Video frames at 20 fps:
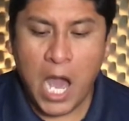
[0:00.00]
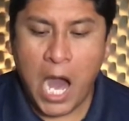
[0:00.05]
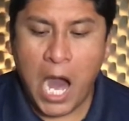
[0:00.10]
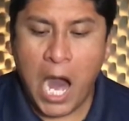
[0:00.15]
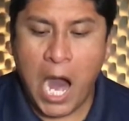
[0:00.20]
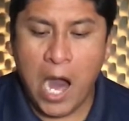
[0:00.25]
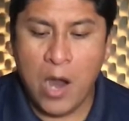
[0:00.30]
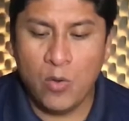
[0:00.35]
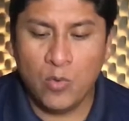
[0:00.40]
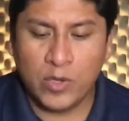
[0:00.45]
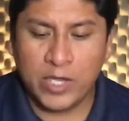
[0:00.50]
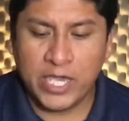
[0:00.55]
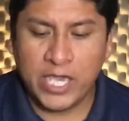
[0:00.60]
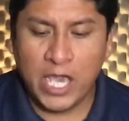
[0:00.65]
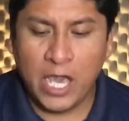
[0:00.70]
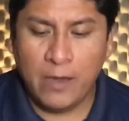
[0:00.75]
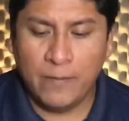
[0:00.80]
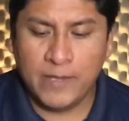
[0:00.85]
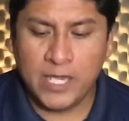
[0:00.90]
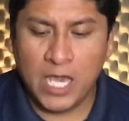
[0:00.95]
aunque
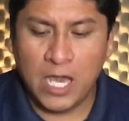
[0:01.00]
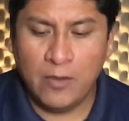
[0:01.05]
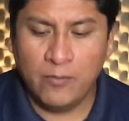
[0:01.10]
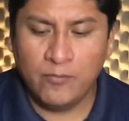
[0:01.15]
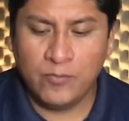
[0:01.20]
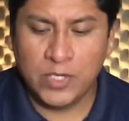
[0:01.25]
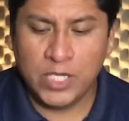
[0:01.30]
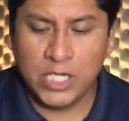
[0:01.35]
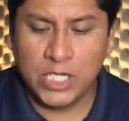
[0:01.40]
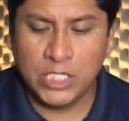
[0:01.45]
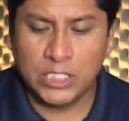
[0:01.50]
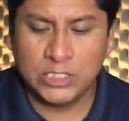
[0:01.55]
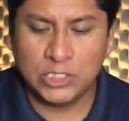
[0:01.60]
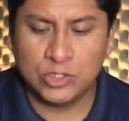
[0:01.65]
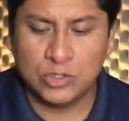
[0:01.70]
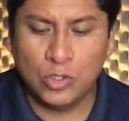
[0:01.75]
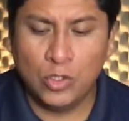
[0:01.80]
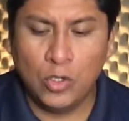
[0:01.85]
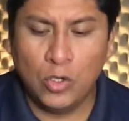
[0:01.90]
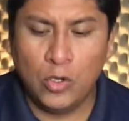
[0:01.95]
habían
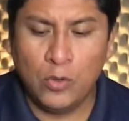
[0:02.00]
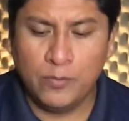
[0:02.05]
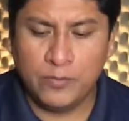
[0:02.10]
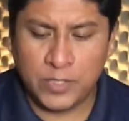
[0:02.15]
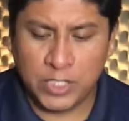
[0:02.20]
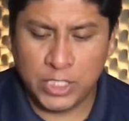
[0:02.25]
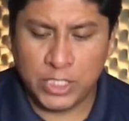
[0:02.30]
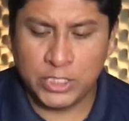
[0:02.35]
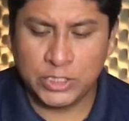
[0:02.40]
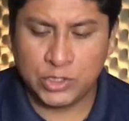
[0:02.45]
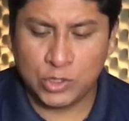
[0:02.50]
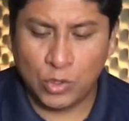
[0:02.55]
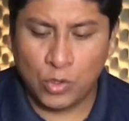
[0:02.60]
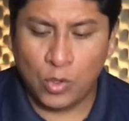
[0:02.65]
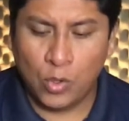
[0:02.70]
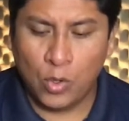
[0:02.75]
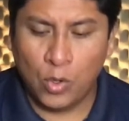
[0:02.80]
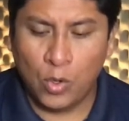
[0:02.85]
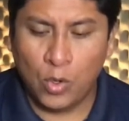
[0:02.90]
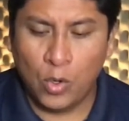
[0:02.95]
visto mis
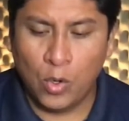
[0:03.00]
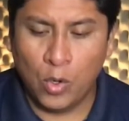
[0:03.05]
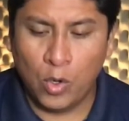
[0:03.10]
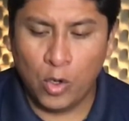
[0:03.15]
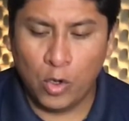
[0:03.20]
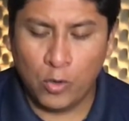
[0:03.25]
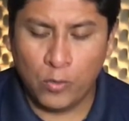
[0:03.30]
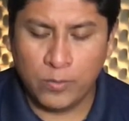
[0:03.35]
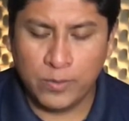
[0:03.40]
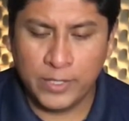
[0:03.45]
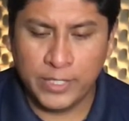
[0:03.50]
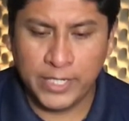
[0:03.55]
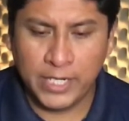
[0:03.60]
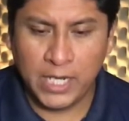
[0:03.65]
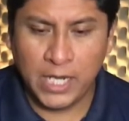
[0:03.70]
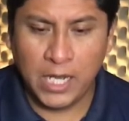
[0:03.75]
obras.